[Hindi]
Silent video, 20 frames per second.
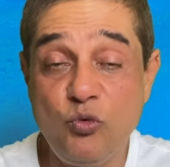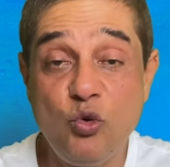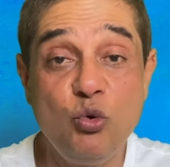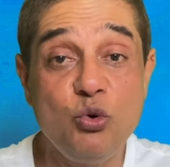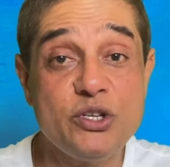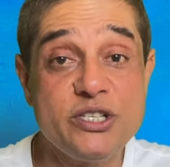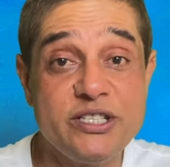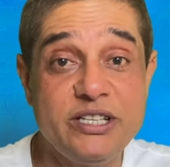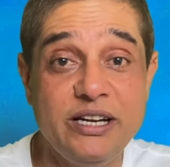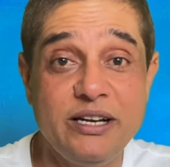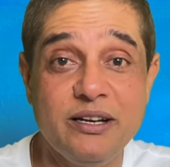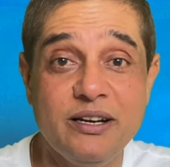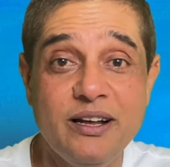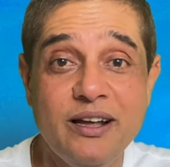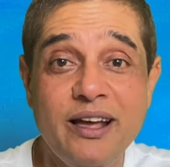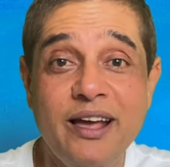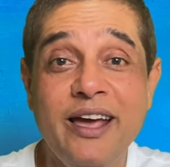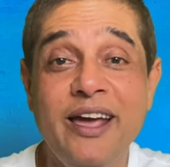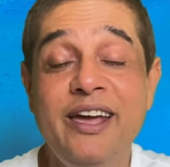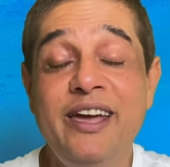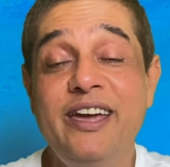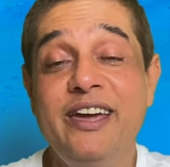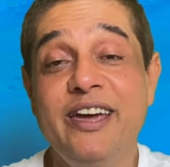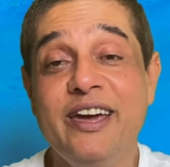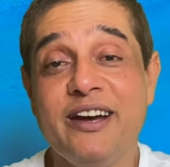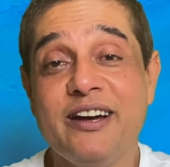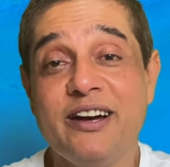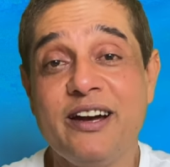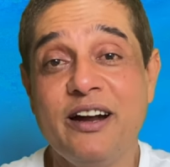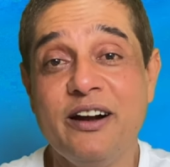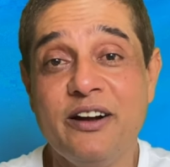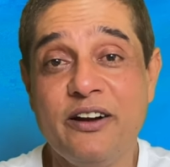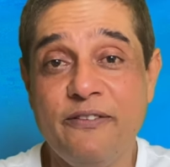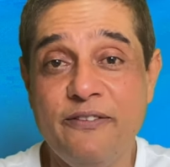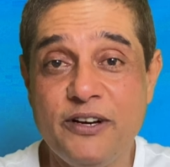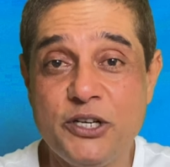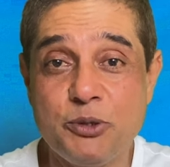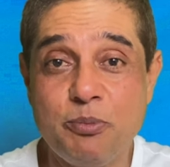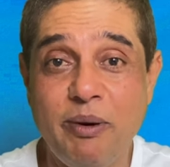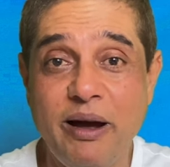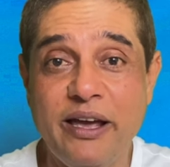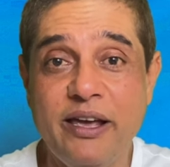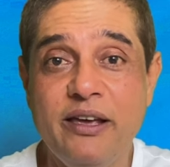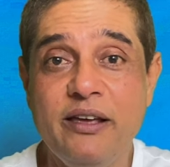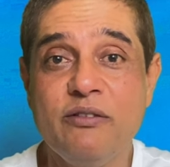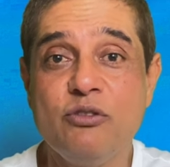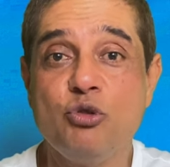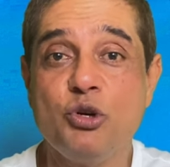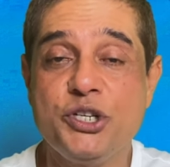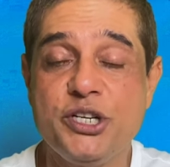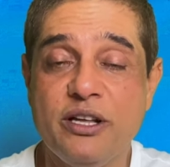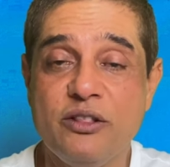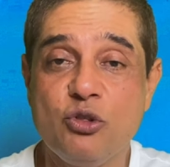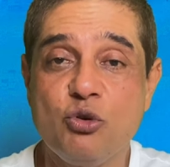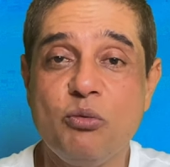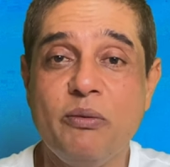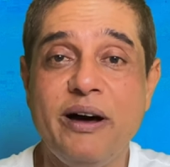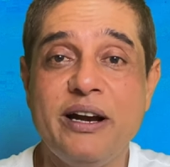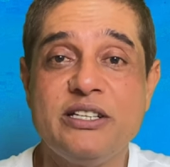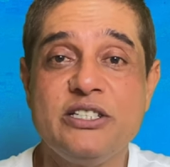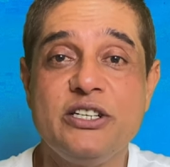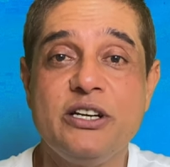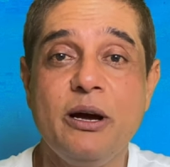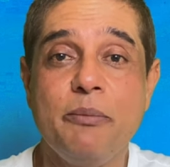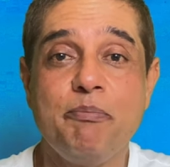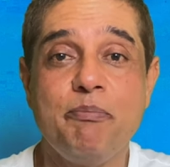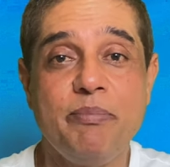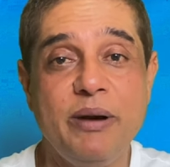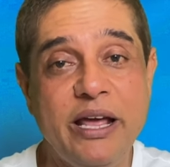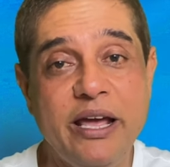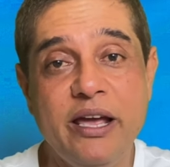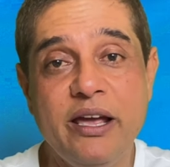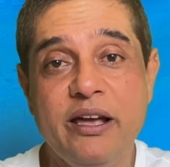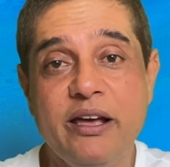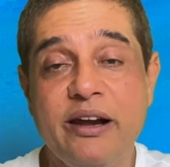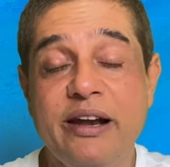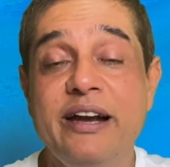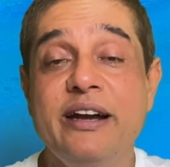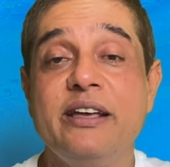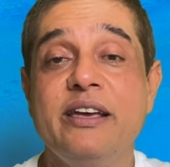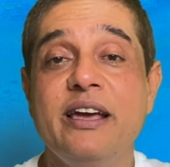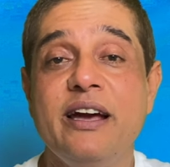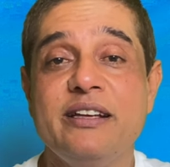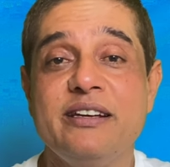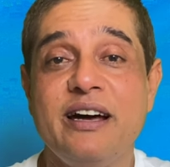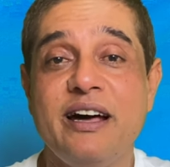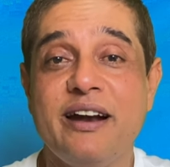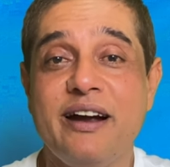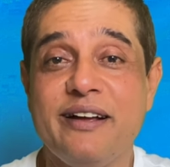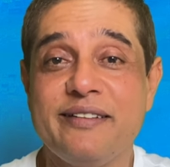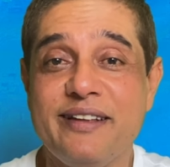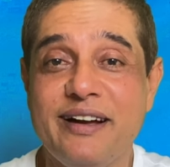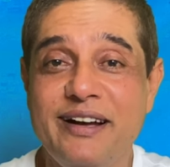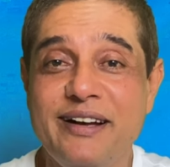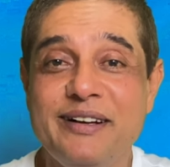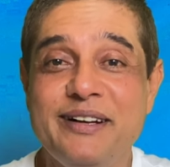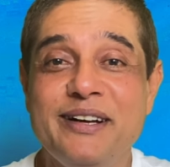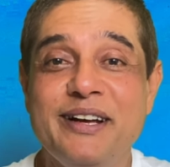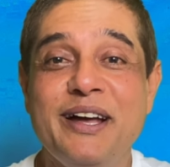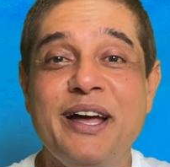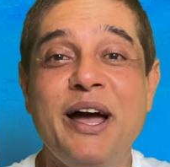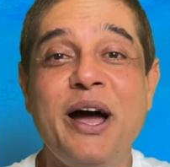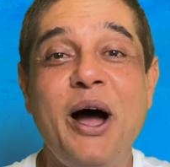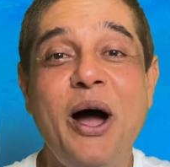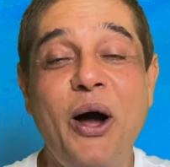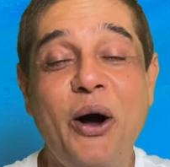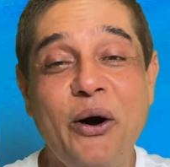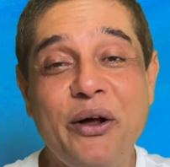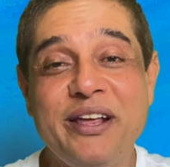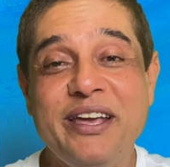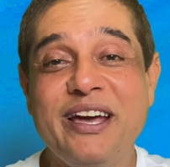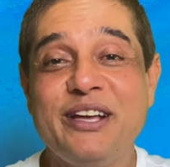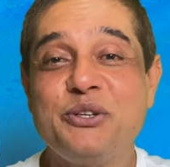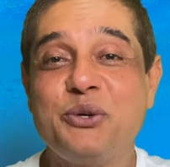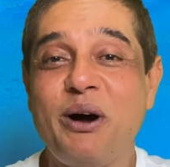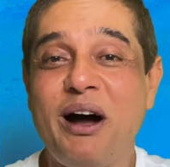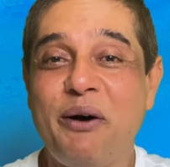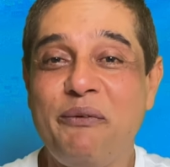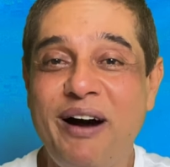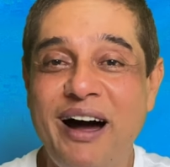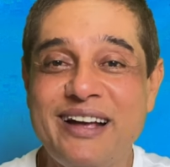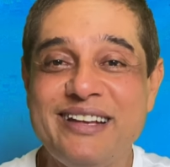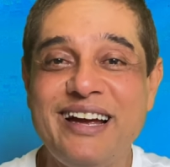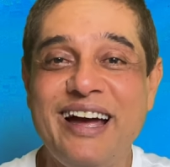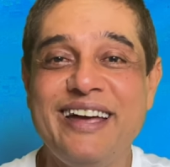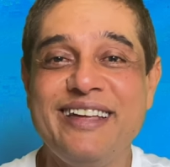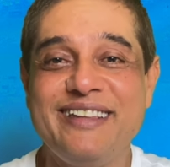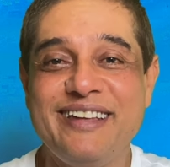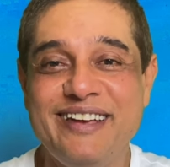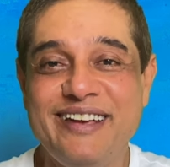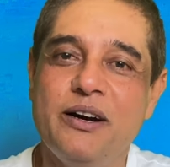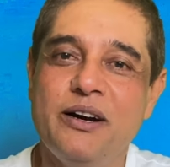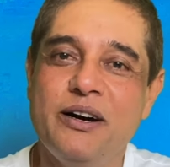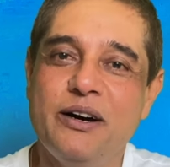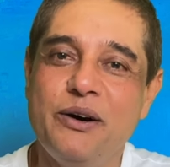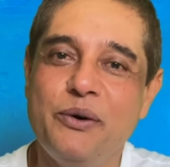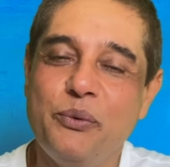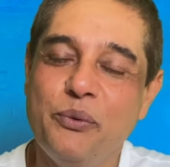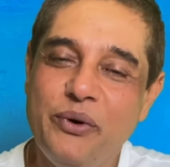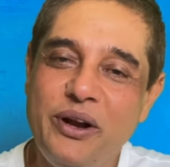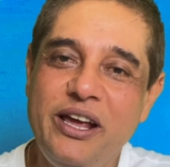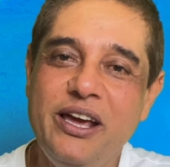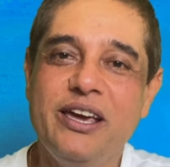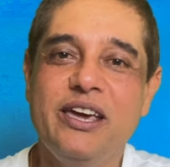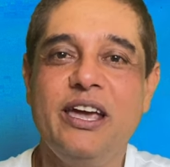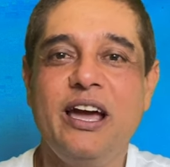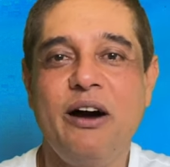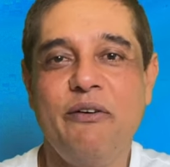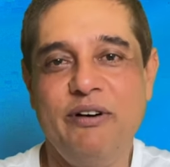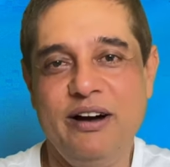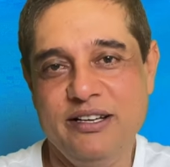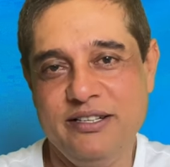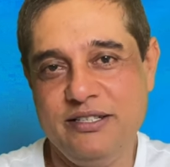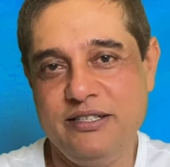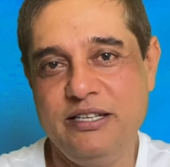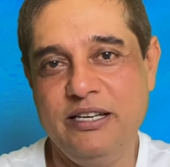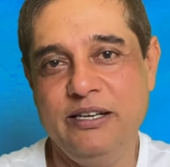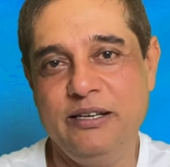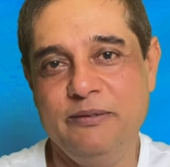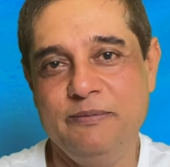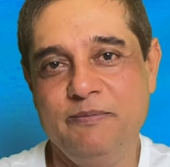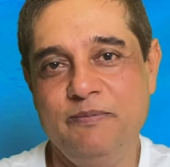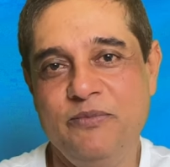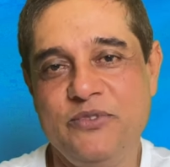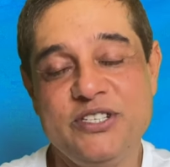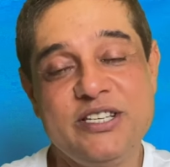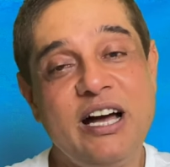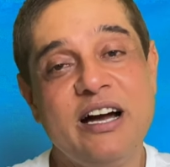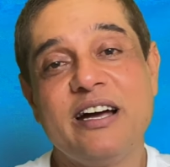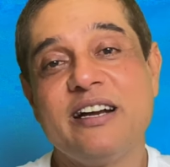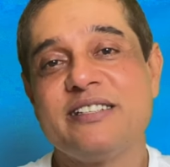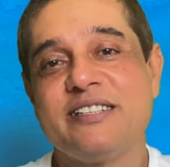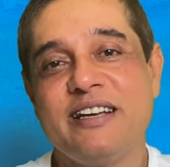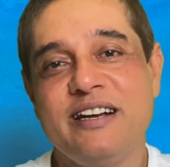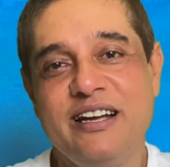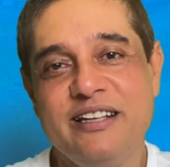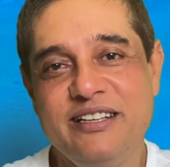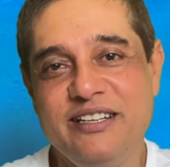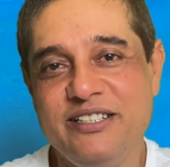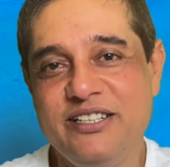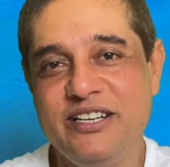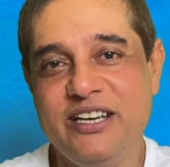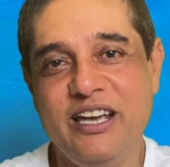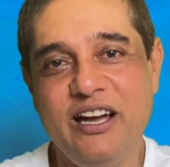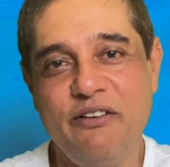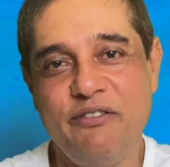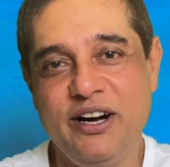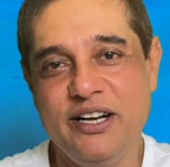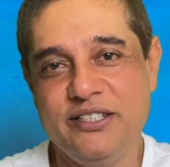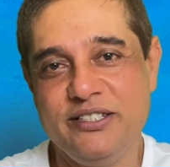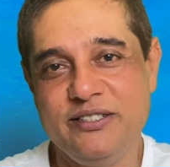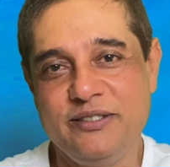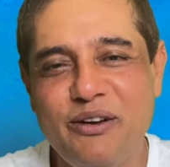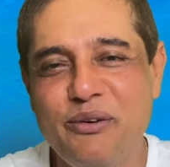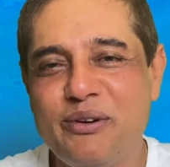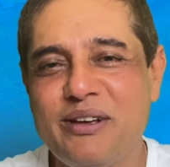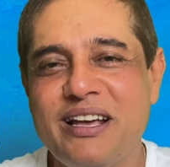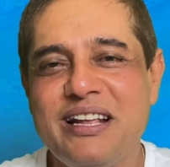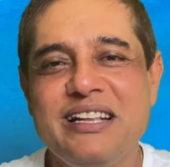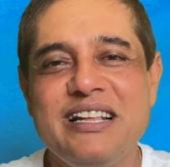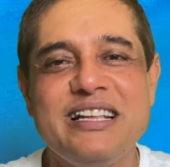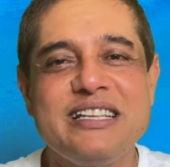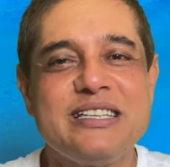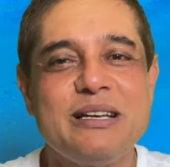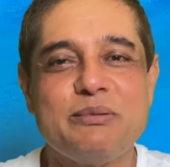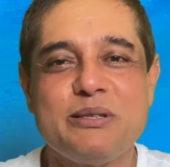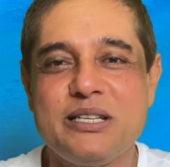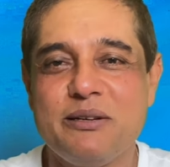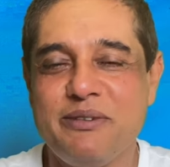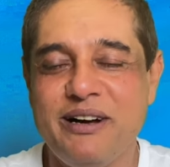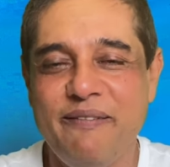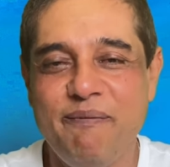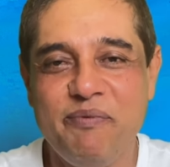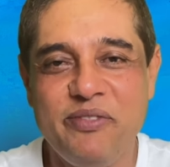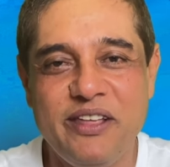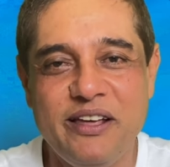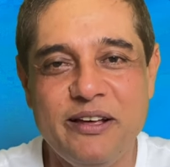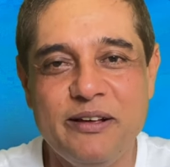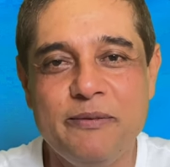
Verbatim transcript: उस दिन एक कंठ विश्पाई दुष्यंत कुमार जी का प्ले रीड किया जा रहा था और ये जो आवाज आई थी उन्हीं की आवाज थी सागर सरहदी जी की आवाज उनके लिए सब समान थे